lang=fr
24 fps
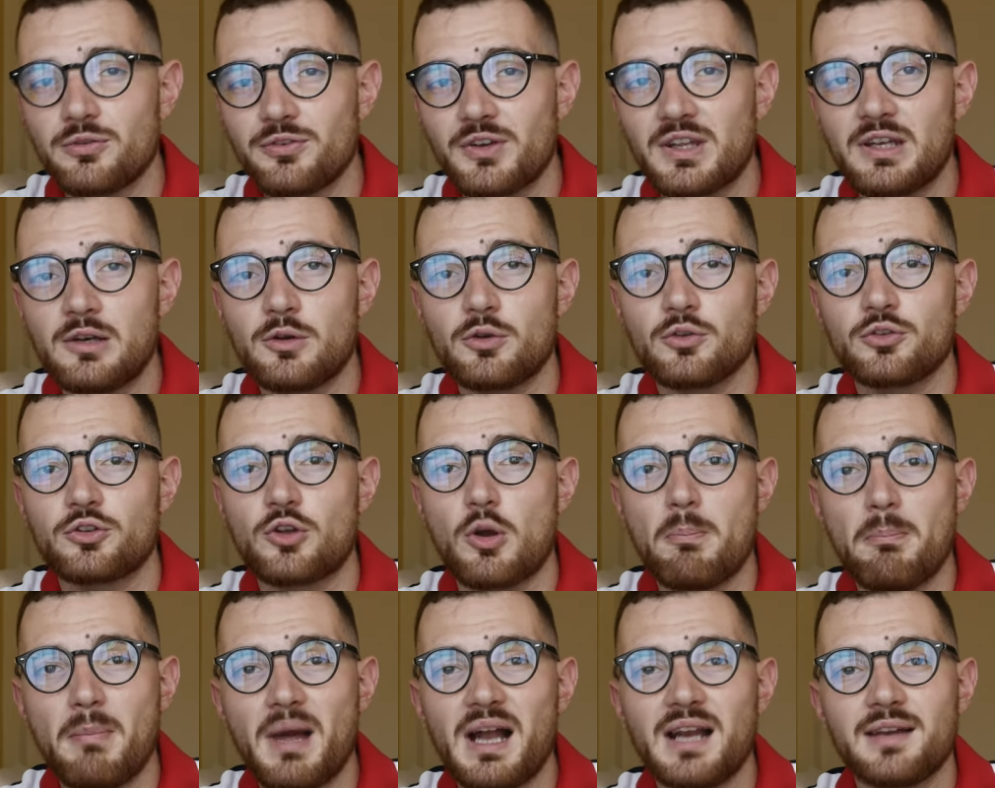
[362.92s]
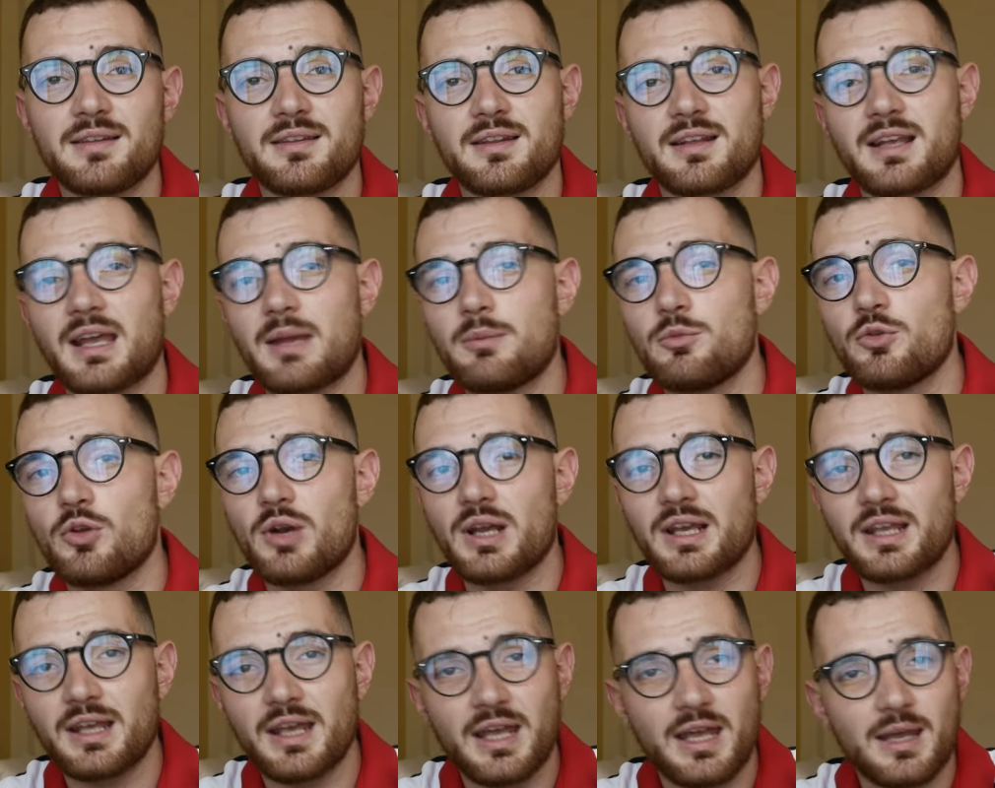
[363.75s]
de freelance comme Malt, Crème de
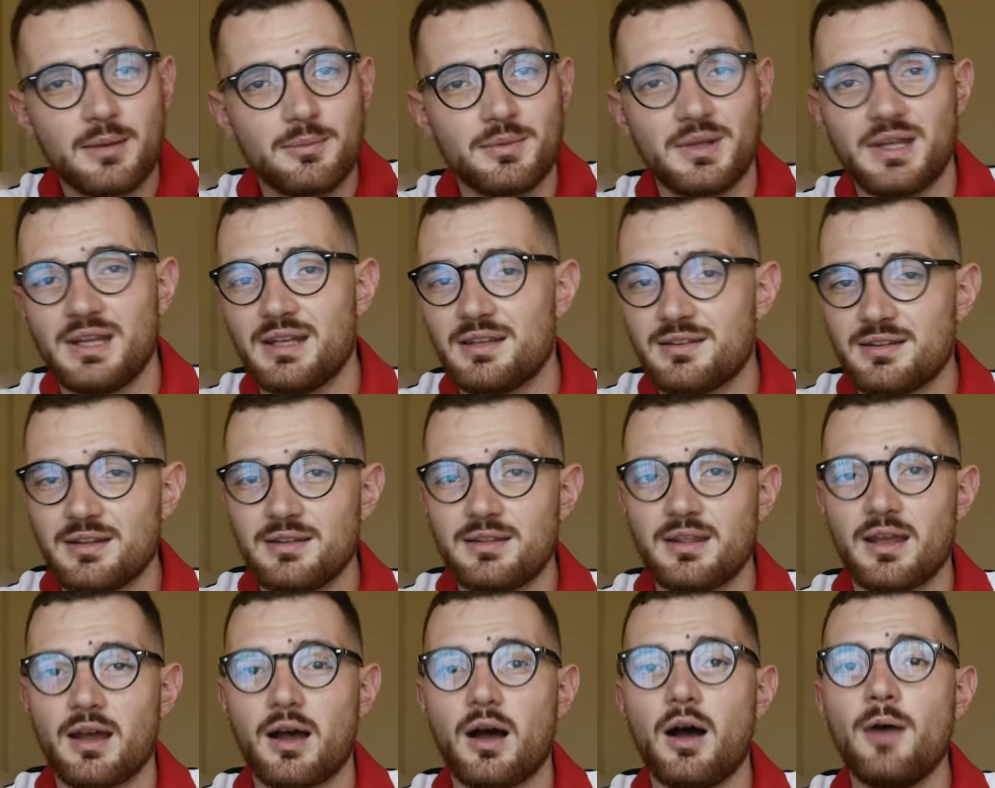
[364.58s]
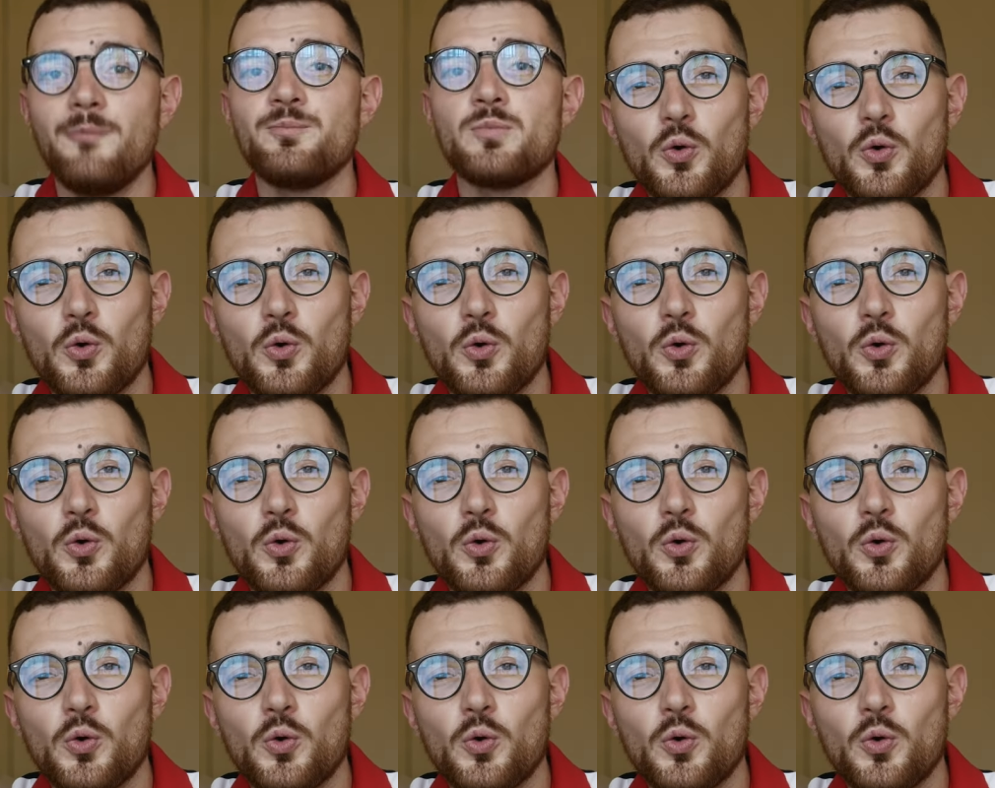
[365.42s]
la Crème etc.